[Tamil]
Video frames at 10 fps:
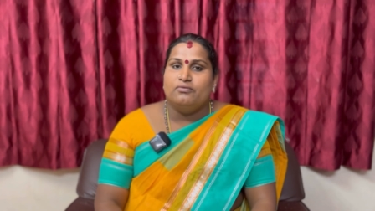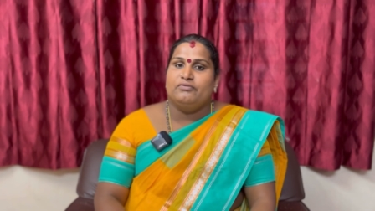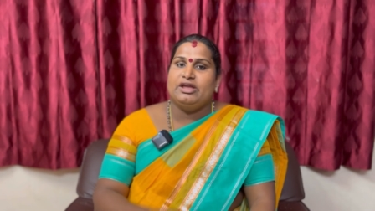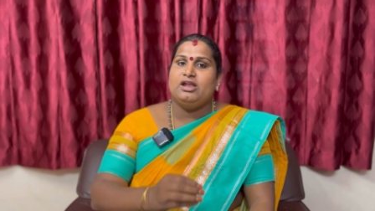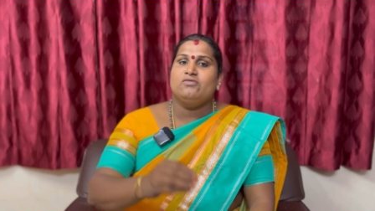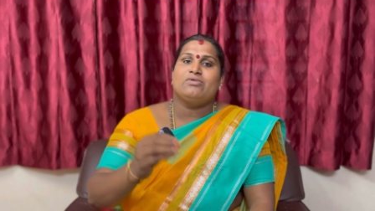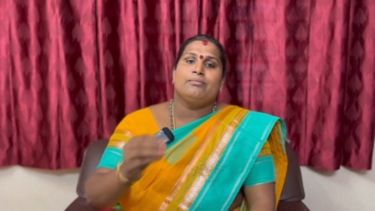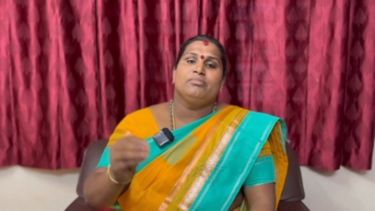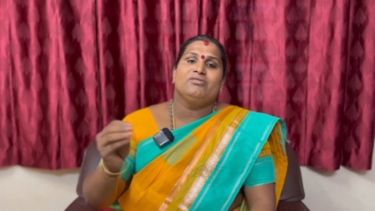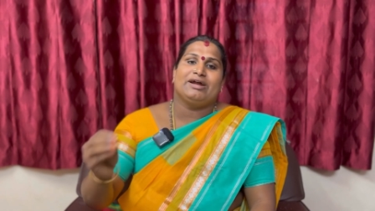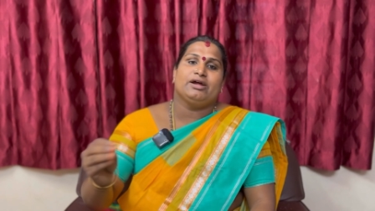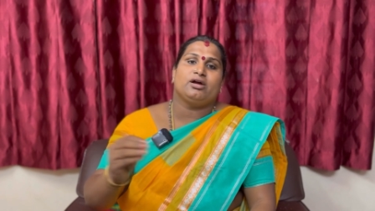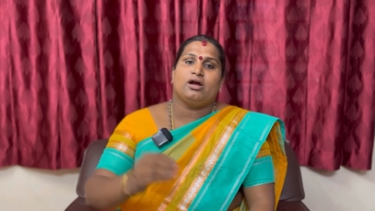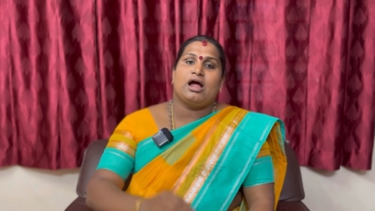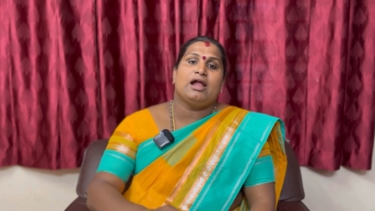வீண் வம்பு
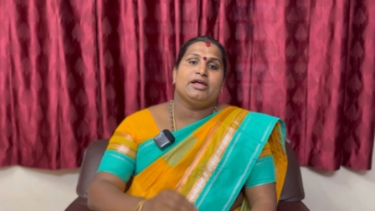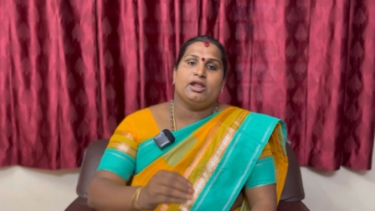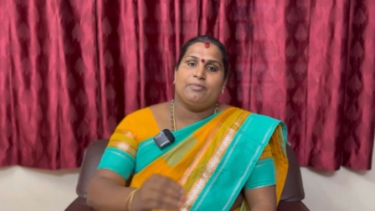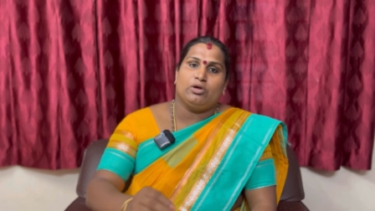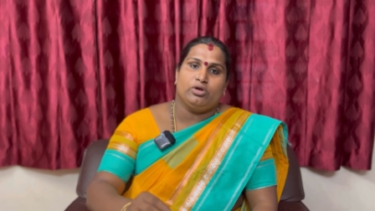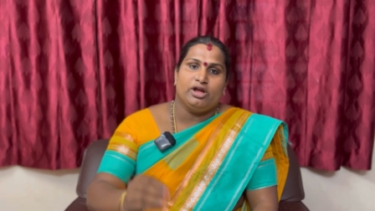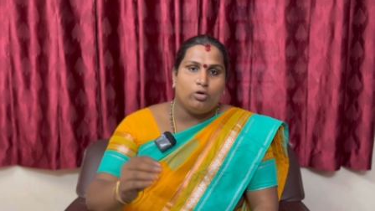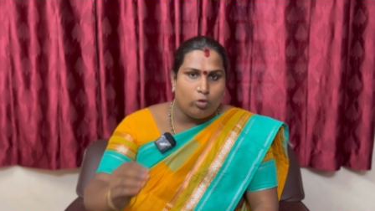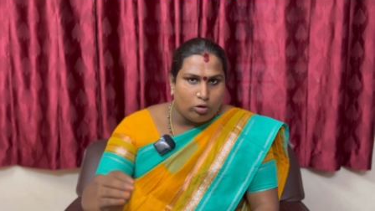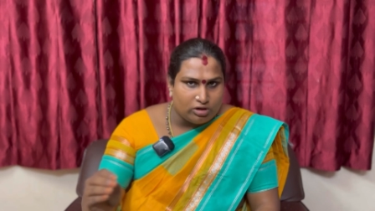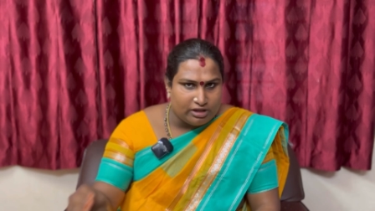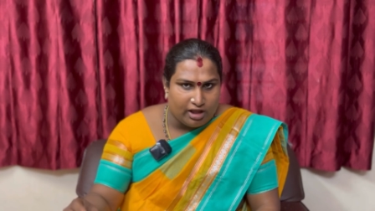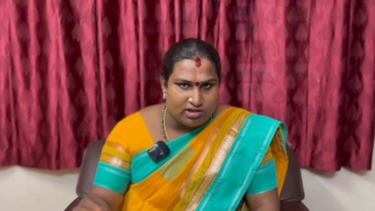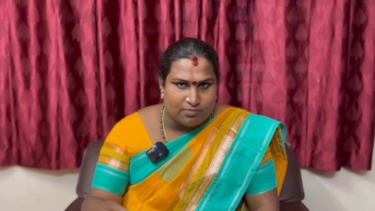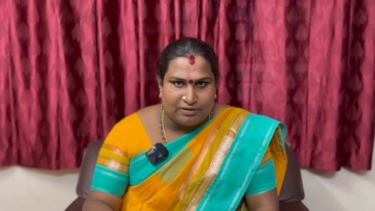வழக்குக்காக ஏற்படக்கூடிய கோர்ட்டு
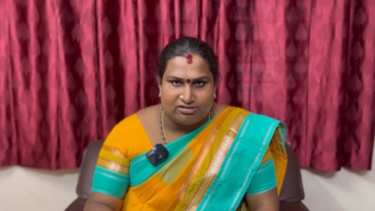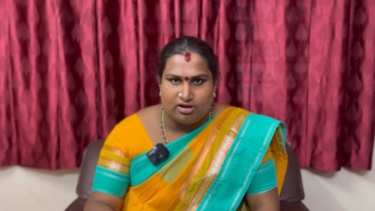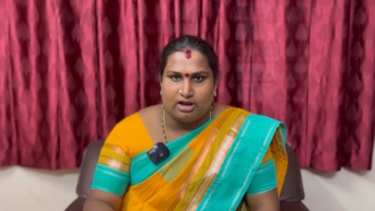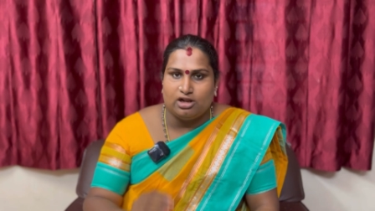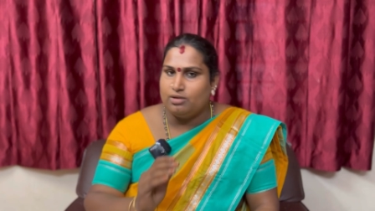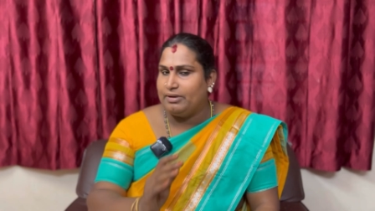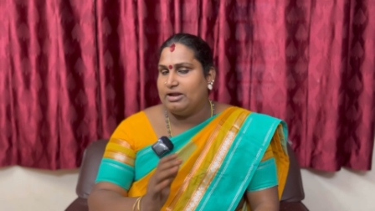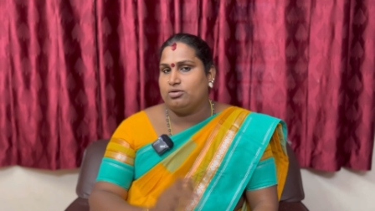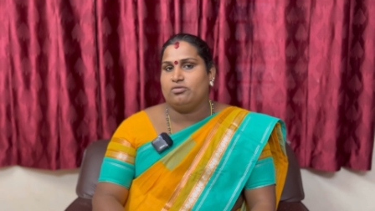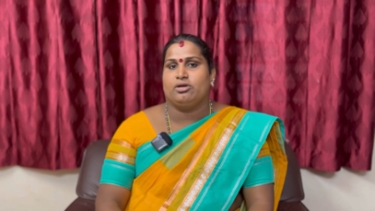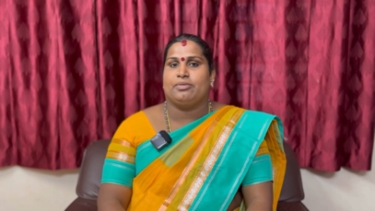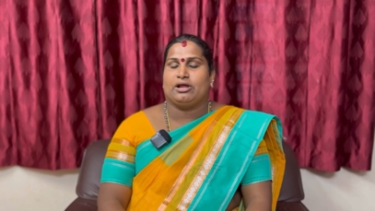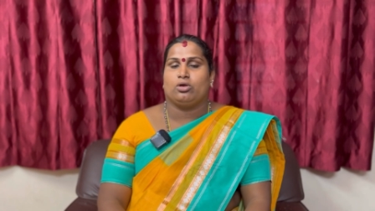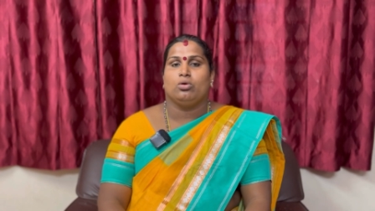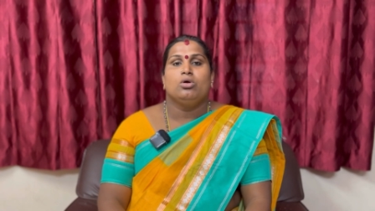கேஸ் பிரச்சனைகளுக்கு பைரவர்
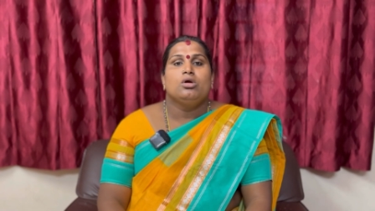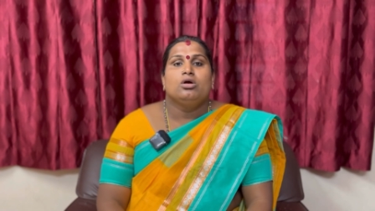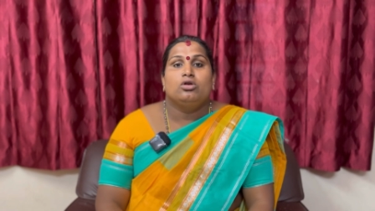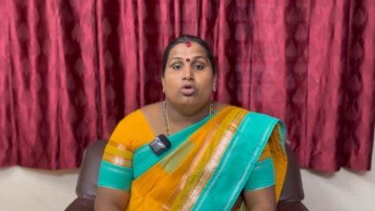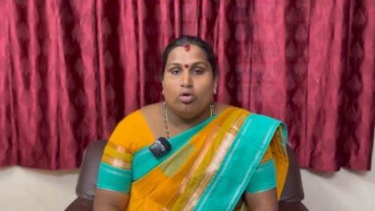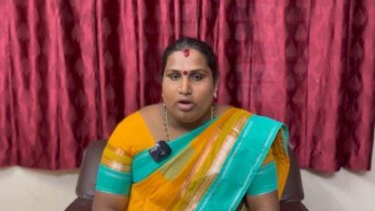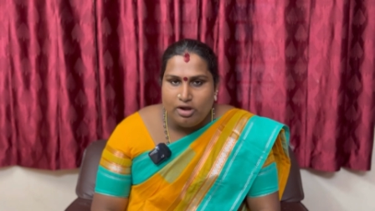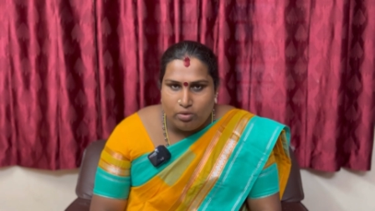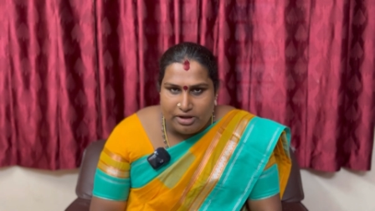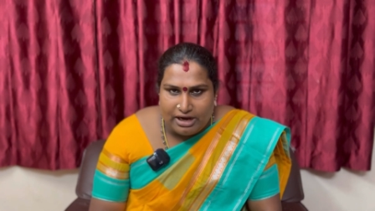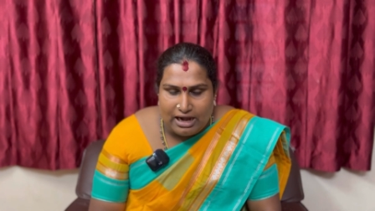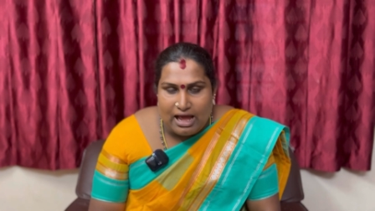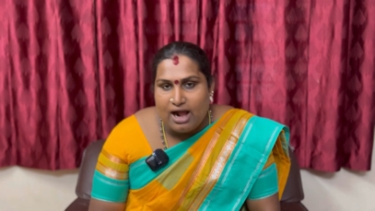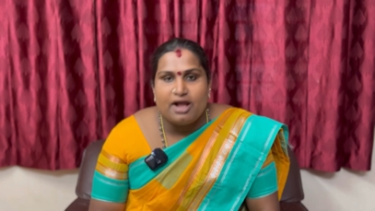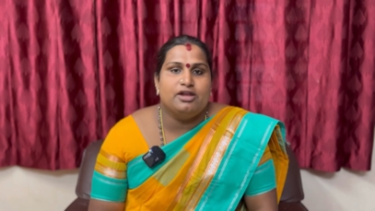வழிபடணும் நோய்
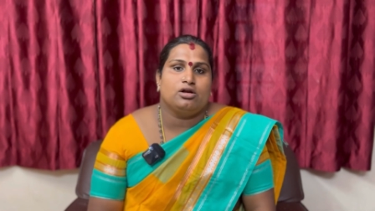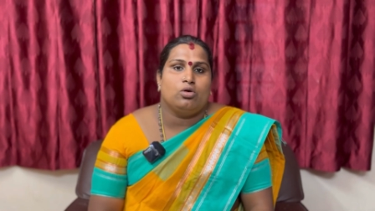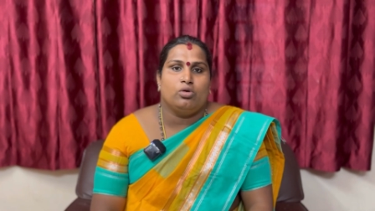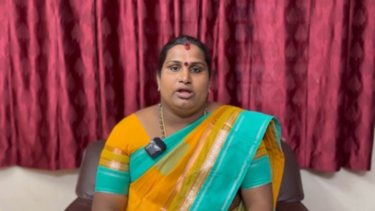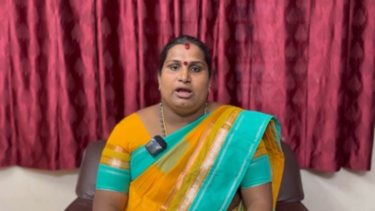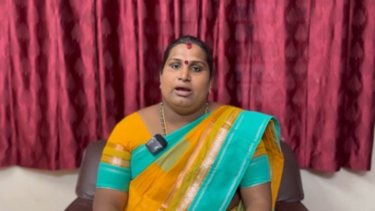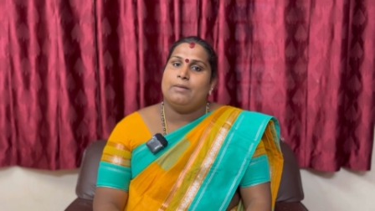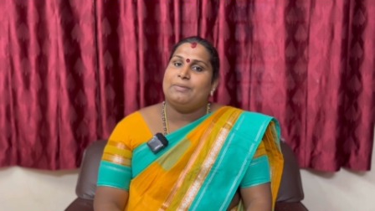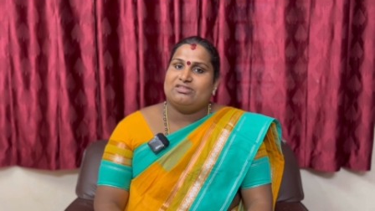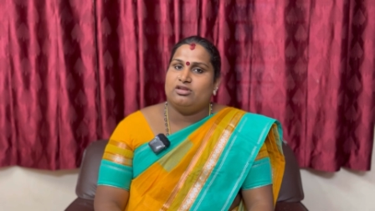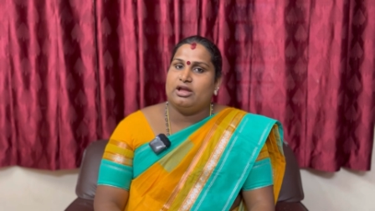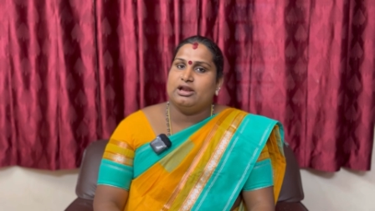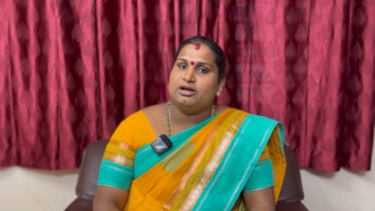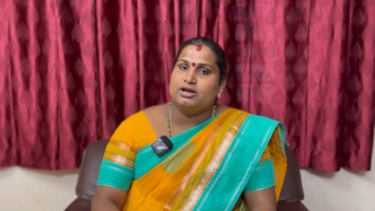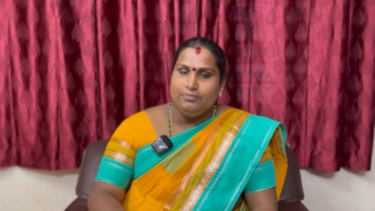நொடிகளாக இருக்கக்கூடிய
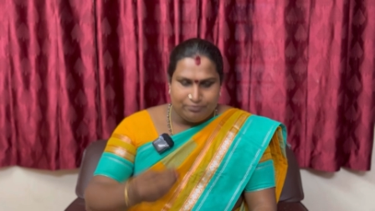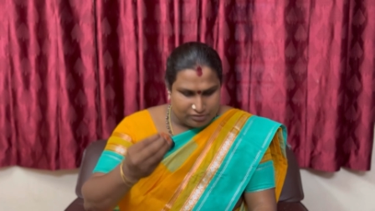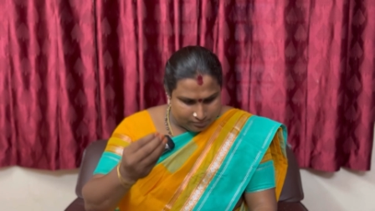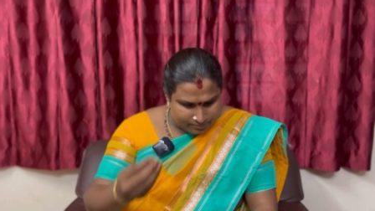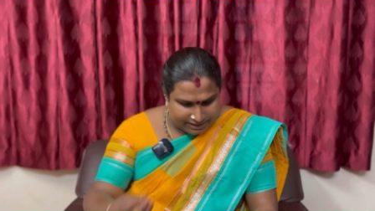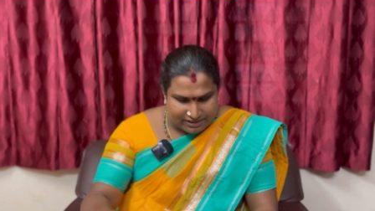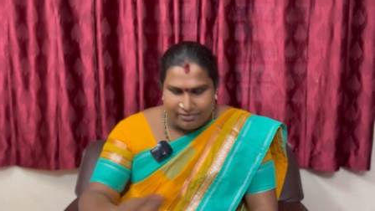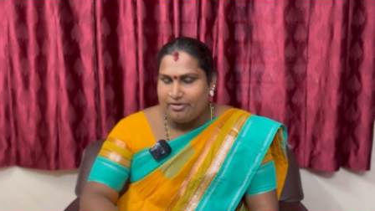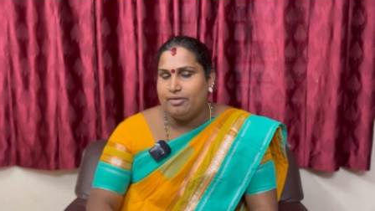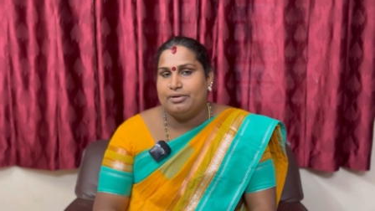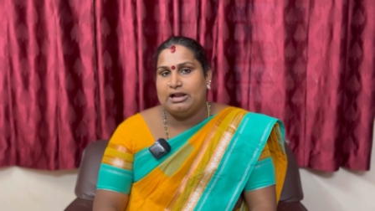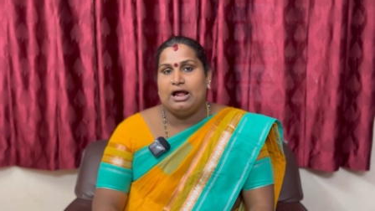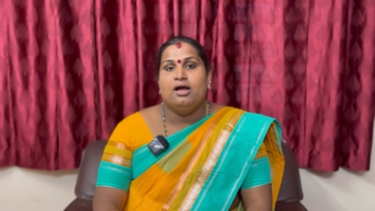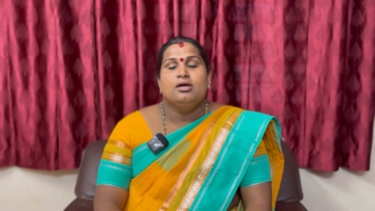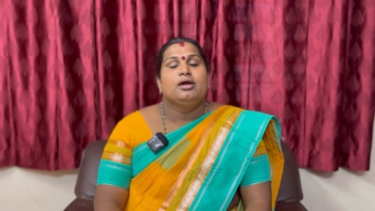பிரச்சனைகளுக்கு பைரவர்
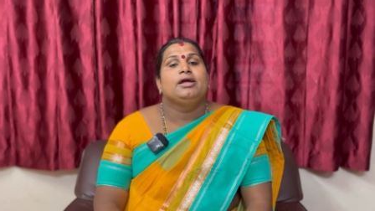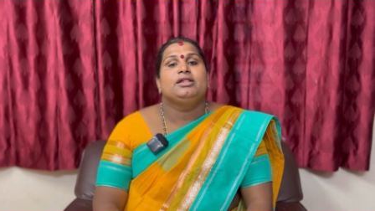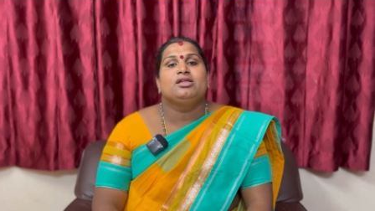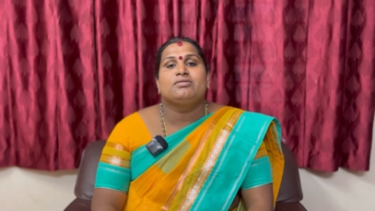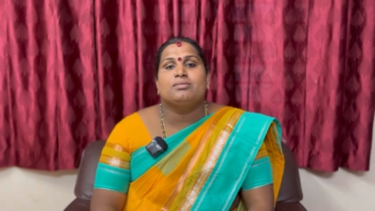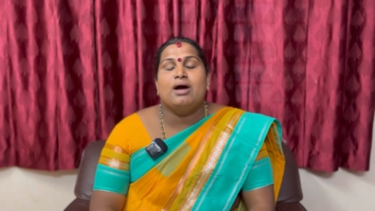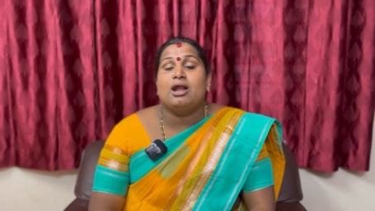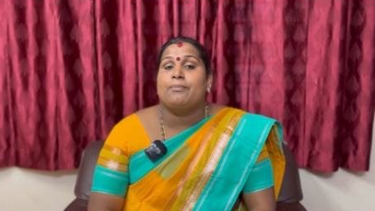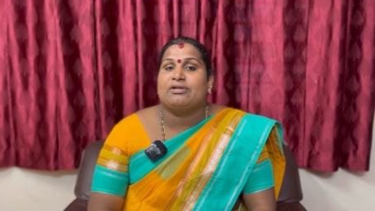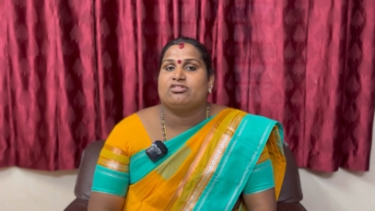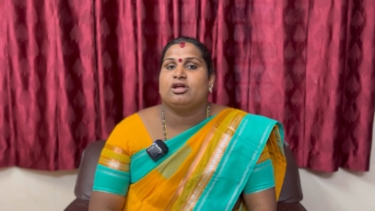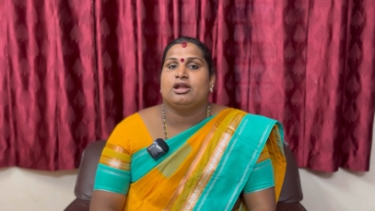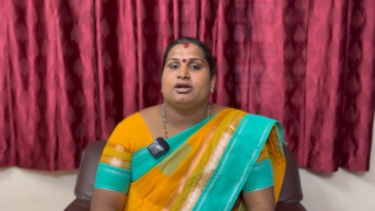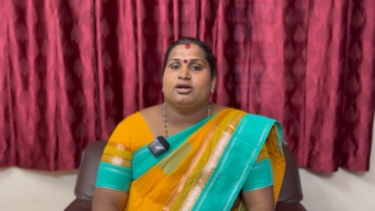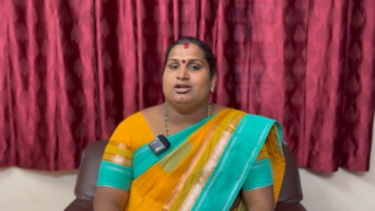வழிபடலாம் இந்த விதமான
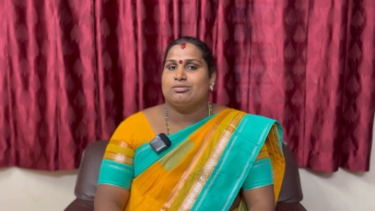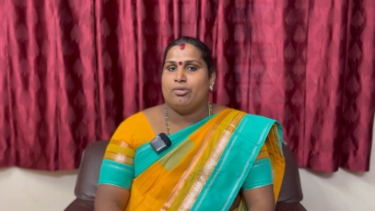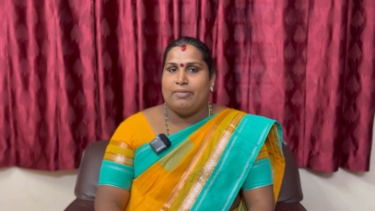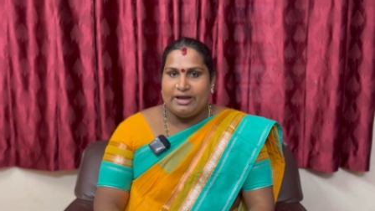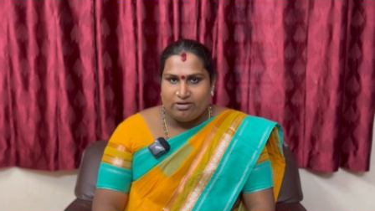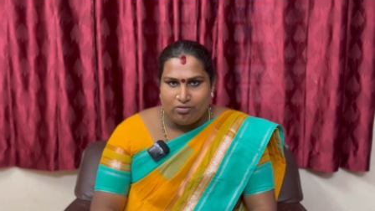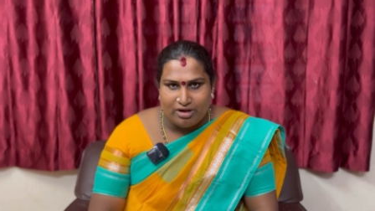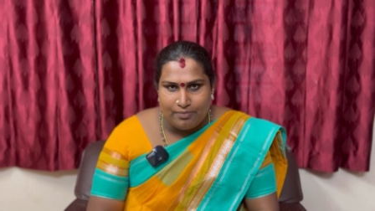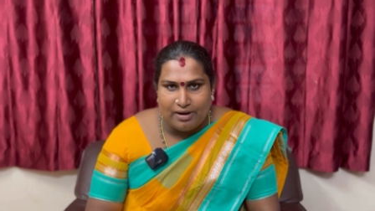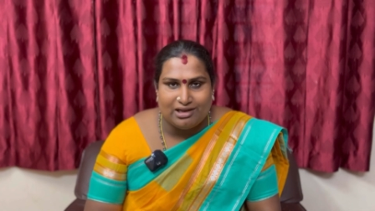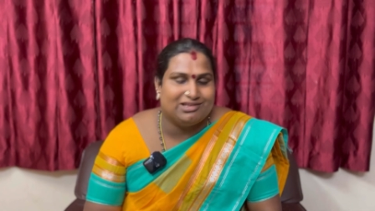பிரச்சனைகளுக்கு நம்ம பைரவ வழிபாடு